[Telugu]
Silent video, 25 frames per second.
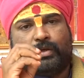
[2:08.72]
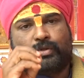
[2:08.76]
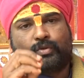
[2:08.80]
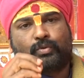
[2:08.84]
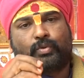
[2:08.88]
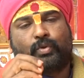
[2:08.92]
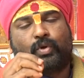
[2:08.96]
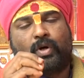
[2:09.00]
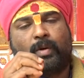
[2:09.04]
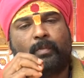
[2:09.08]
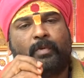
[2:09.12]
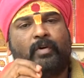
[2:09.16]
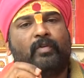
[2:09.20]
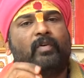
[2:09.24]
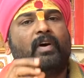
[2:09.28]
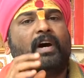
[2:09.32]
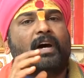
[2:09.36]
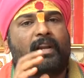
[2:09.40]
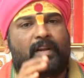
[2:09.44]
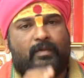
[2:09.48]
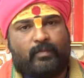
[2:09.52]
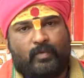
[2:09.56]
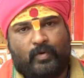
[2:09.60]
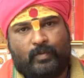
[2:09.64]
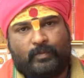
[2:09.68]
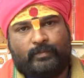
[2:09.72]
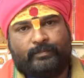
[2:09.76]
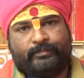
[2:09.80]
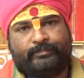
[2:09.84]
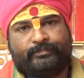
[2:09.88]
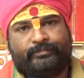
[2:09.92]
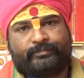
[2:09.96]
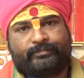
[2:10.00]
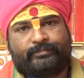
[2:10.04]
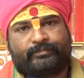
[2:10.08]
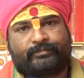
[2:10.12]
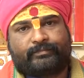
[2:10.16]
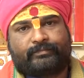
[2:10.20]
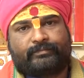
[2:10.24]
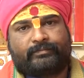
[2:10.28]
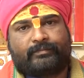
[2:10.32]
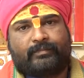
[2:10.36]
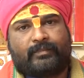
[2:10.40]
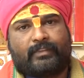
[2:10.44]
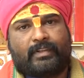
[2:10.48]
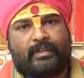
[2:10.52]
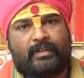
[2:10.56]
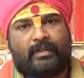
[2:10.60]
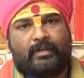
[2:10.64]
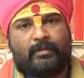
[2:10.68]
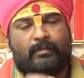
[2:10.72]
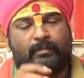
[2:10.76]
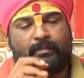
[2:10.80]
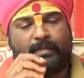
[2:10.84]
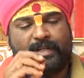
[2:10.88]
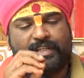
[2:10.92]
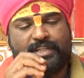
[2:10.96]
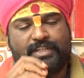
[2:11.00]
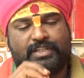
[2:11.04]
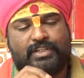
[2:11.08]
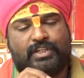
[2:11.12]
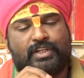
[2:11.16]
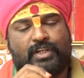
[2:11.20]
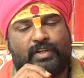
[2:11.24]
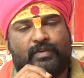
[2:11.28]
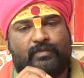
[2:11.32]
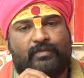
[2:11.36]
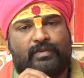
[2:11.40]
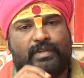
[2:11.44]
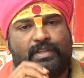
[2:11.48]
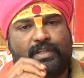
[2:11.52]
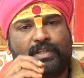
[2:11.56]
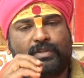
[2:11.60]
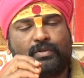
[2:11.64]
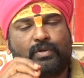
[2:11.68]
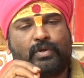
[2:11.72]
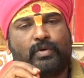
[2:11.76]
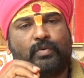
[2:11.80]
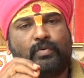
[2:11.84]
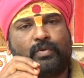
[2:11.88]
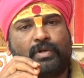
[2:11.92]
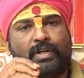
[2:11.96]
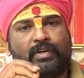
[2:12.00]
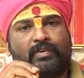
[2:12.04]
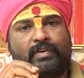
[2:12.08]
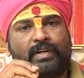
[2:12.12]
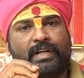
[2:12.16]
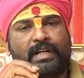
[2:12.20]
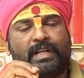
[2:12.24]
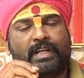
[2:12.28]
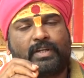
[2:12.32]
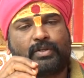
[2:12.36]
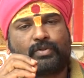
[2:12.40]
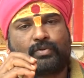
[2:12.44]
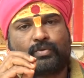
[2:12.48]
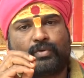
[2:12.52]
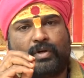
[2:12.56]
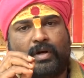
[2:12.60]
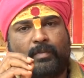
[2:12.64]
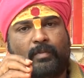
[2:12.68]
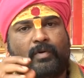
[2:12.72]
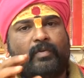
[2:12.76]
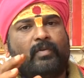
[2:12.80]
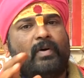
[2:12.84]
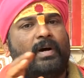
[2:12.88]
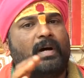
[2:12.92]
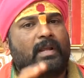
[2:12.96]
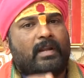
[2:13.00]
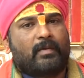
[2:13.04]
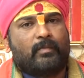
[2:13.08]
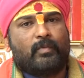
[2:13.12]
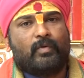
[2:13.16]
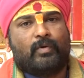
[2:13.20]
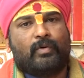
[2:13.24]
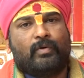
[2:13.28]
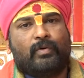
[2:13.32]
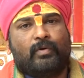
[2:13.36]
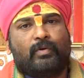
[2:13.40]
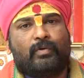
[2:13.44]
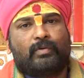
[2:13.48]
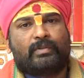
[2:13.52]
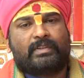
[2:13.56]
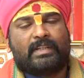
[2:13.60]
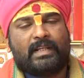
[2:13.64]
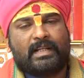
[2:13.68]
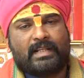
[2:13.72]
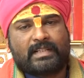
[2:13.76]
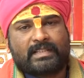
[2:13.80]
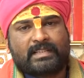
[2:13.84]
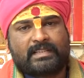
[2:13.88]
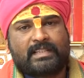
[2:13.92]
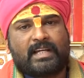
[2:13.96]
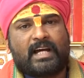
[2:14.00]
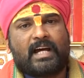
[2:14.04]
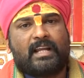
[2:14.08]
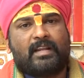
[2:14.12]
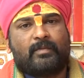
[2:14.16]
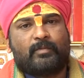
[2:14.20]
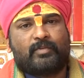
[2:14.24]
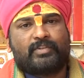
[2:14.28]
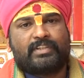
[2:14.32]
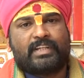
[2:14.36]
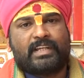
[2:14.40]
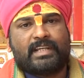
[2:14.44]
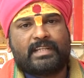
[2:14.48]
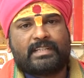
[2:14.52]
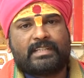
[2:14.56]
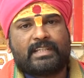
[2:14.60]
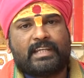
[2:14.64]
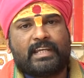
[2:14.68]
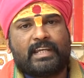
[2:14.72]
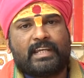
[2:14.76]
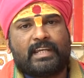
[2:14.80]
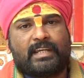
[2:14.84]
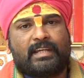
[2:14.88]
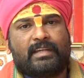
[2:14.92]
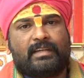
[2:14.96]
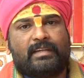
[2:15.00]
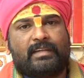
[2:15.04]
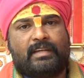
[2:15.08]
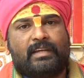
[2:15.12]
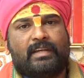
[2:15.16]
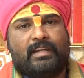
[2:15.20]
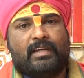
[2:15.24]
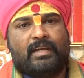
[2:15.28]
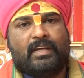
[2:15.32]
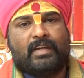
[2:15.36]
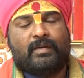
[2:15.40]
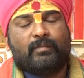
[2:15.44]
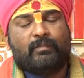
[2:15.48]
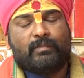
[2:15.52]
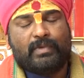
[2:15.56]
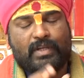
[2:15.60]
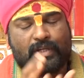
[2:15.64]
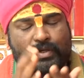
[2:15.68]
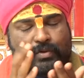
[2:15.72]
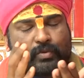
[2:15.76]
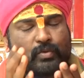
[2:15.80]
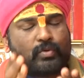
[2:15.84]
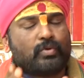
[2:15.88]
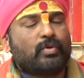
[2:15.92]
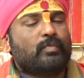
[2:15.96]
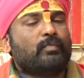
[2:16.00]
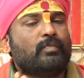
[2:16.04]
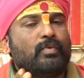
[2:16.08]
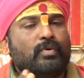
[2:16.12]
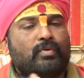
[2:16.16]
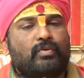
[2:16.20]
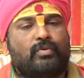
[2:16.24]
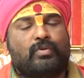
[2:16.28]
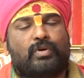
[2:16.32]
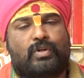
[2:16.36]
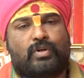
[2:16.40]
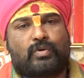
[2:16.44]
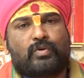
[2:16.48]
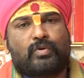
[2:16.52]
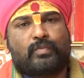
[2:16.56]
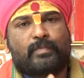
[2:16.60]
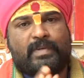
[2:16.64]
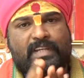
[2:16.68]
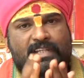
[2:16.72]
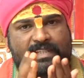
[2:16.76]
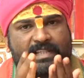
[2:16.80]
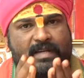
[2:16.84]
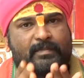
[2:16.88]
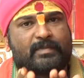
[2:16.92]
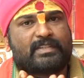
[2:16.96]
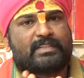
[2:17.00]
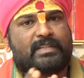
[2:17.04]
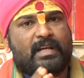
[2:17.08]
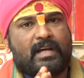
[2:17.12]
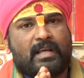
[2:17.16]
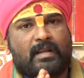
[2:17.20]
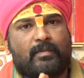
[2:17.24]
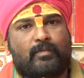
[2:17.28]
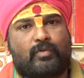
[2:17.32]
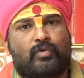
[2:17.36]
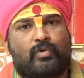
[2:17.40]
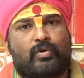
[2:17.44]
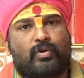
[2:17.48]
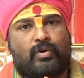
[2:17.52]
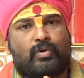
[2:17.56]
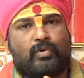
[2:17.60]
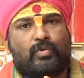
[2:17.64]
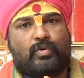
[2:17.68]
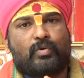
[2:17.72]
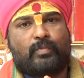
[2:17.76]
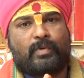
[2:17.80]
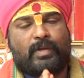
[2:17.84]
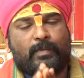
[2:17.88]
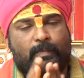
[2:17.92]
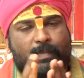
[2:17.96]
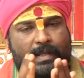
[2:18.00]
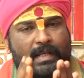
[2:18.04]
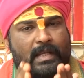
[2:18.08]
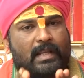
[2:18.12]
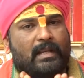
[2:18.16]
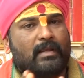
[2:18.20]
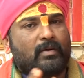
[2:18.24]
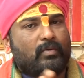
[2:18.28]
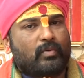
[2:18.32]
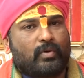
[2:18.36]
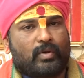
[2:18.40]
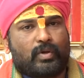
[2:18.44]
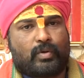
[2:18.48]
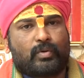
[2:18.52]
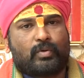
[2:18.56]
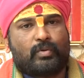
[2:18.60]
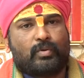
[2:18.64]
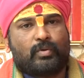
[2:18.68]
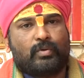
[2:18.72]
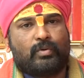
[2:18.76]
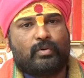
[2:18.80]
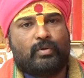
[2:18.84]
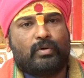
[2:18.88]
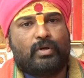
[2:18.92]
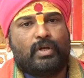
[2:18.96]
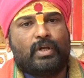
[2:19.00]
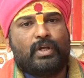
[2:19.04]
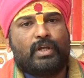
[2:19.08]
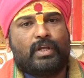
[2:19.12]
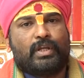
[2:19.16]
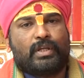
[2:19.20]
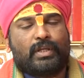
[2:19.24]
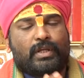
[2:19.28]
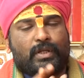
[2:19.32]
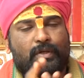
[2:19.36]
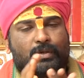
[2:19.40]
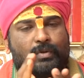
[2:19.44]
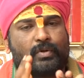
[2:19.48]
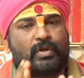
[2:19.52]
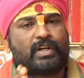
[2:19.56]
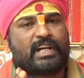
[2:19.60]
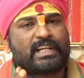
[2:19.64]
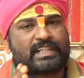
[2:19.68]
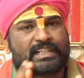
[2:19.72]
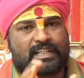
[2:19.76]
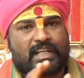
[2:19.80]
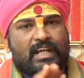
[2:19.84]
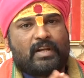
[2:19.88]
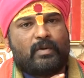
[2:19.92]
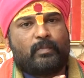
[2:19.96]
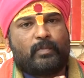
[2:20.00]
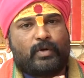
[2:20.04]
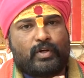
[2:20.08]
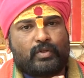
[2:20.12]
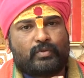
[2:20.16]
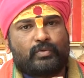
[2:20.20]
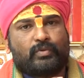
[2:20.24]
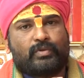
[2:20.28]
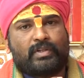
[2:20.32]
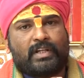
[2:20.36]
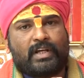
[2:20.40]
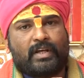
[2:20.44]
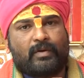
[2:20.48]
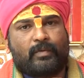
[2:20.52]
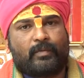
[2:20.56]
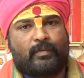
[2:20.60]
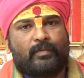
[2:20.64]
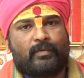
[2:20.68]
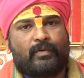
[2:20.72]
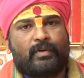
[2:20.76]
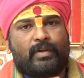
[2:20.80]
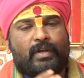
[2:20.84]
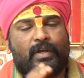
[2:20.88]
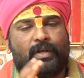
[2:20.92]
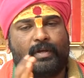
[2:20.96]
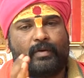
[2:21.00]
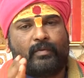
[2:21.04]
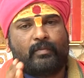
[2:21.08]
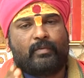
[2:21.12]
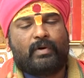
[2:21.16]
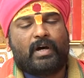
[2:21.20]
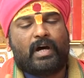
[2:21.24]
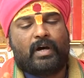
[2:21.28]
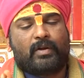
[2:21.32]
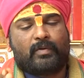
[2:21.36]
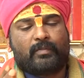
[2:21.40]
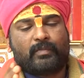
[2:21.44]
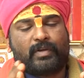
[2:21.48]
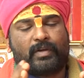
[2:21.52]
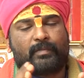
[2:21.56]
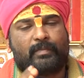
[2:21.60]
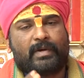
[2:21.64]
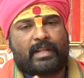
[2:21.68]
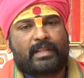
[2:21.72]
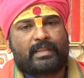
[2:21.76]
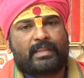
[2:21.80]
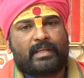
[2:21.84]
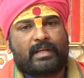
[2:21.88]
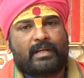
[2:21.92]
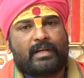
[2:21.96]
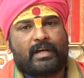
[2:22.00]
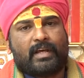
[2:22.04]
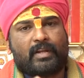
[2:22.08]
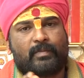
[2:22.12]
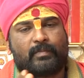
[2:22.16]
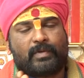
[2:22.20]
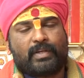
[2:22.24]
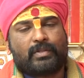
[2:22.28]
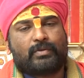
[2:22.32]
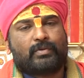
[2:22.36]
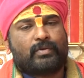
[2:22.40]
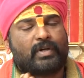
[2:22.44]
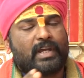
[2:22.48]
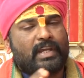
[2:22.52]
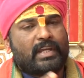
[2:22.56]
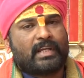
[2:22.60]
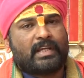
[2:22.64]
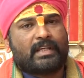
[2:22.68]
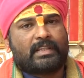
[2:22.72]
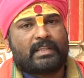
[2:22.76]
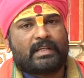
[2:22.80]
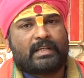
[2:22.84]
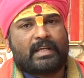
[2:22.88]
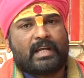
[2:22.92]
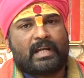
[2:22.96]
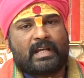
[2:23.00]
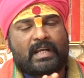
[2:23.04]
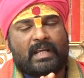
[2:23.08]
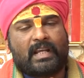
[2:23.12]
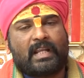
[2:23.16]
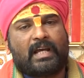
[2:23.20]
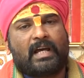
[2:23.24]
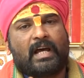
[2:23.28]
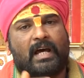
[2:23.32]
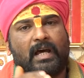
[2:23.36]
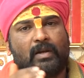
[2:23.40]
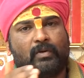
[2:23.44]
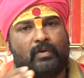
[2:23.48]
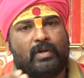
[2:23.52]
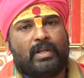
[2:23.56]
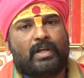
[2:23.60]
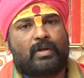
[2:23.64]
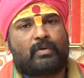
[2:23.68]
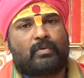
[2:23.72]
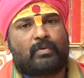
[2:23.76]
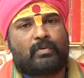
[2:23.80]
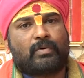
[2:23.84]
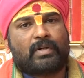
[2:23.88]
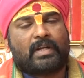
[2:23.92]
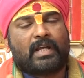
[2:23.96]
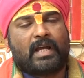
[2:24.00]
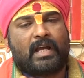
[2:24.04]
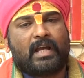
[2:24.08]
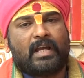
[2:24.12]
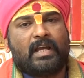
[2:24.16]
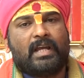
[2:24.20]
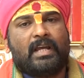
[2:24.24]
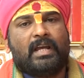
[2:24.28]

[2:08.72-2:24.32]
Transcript: సోమవారము మంచి విధితో ఉన్నవట్టి సోమవారము తలస్థానము చేసి మీ కుటుంబం కొరకు మీ సంసారం కొరకు మీ పిల్లల కొరకు ఎన్నో కష్టాలు పడుతున్నారు వారు మీ భర్త గారు మీతో ఐక్యతగా కలహాలు లేకుండా